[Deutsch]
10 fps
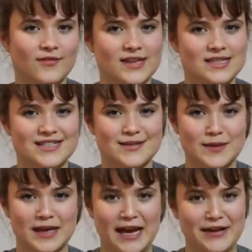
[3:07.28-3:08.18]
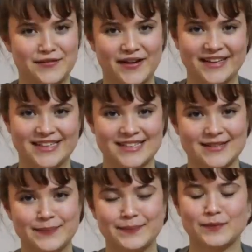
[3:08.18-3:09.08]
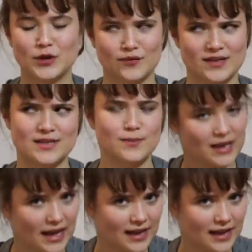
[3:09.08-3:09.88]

was ziemlich Einfaches. Und was ziemlich